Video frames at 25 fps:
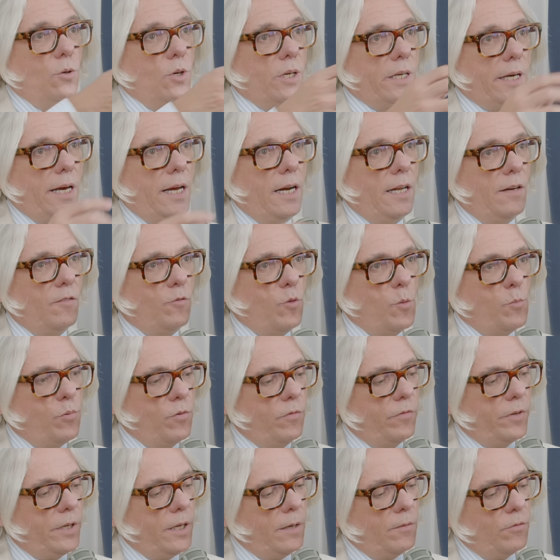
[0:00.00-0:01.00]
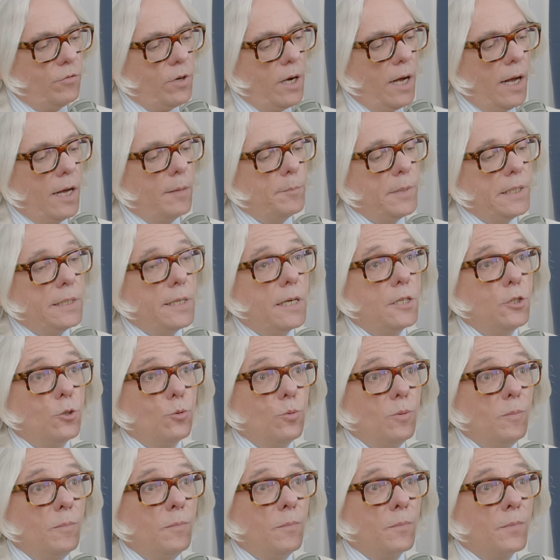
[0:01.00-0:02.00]
lequel vous pouvez voir un
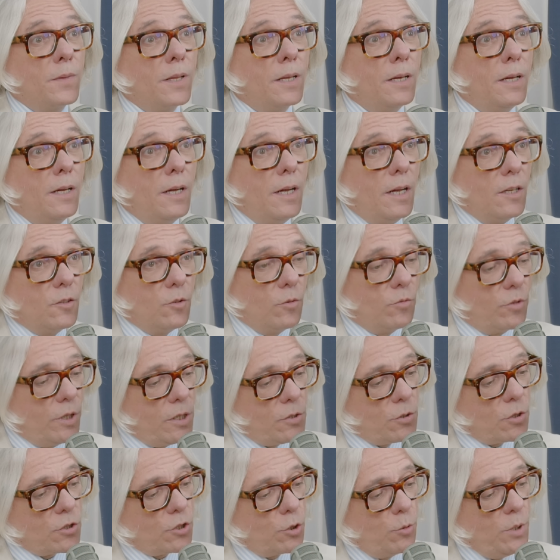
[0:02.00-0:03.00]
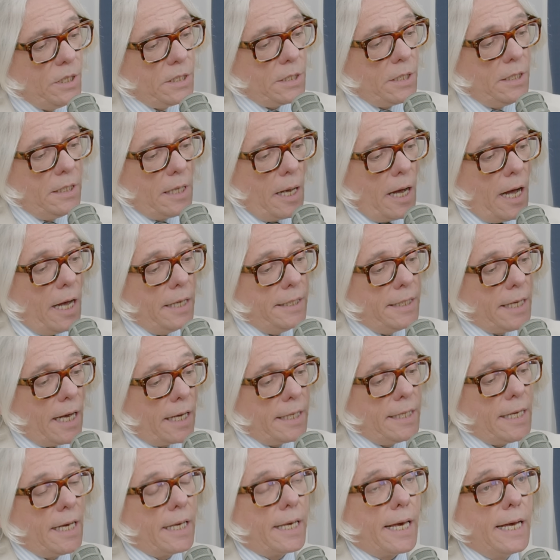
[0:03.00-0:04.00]
médaillon. Donc vous voyez, sur celui-ci, il n'y a,
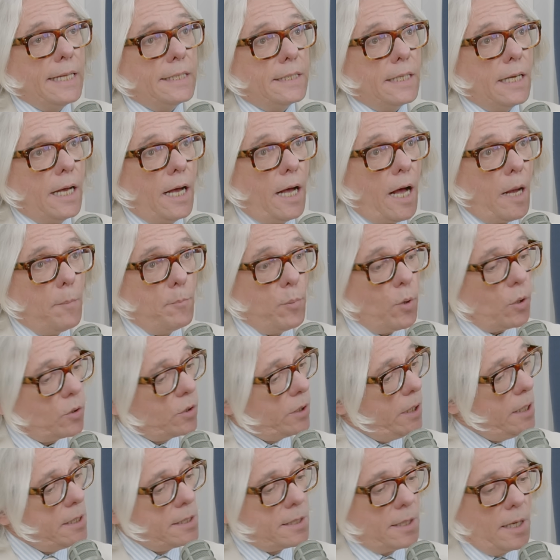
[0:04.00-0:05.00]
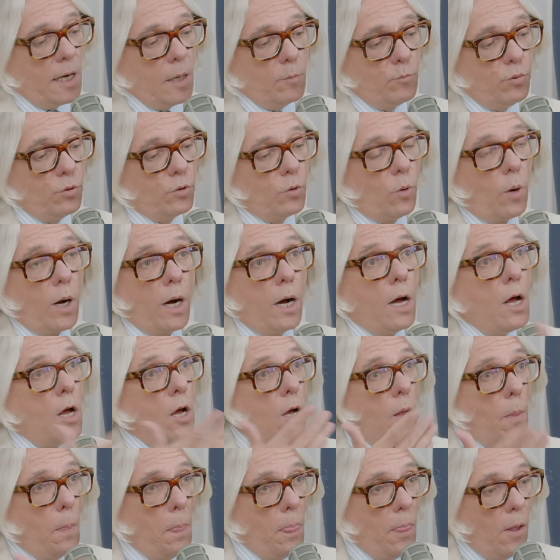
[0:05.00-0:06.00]
rien qui a été rapporté, c'est un bout droit
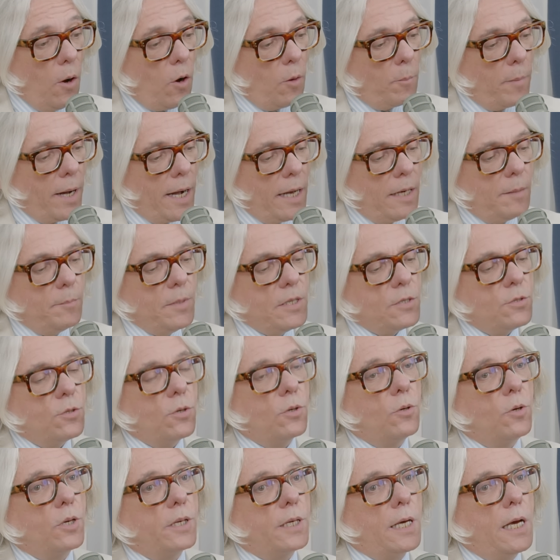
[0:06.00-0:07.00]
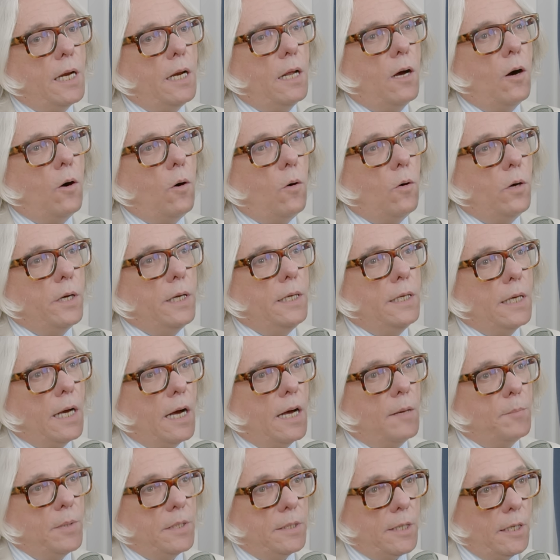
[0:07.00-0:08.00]
normal, mais sur lequel il y a
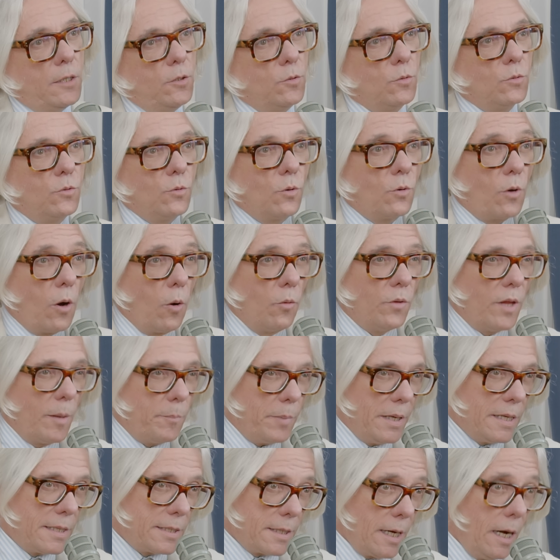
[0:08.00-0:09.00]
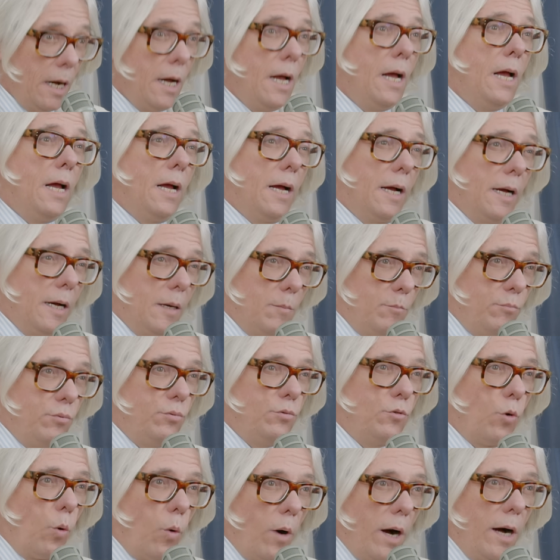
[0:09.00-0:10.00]
un bétaillon, donc on appelle ça un
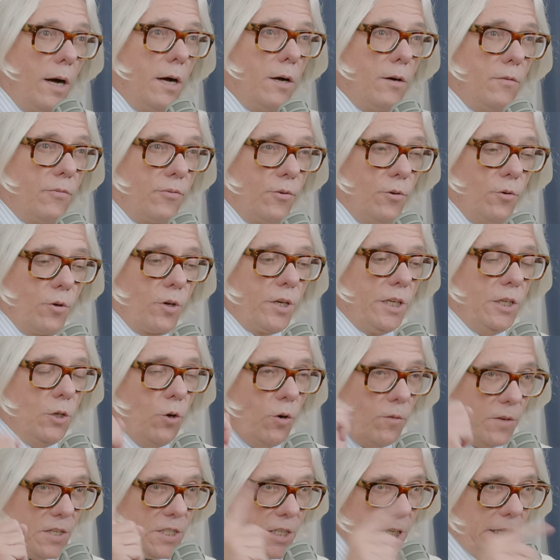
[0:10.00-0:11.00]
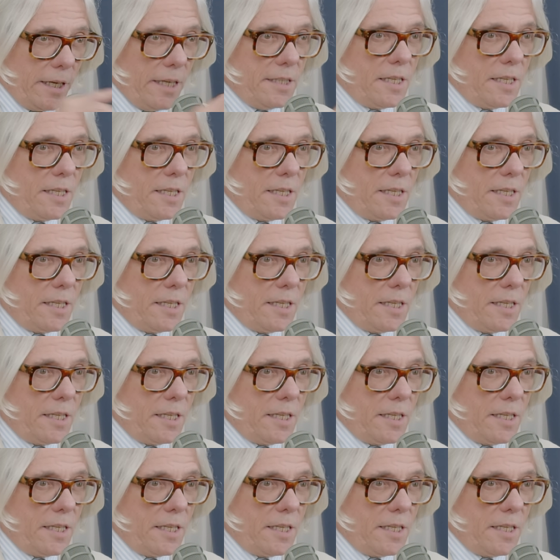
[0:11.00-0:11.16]
bout droit fleuri. On va essayer de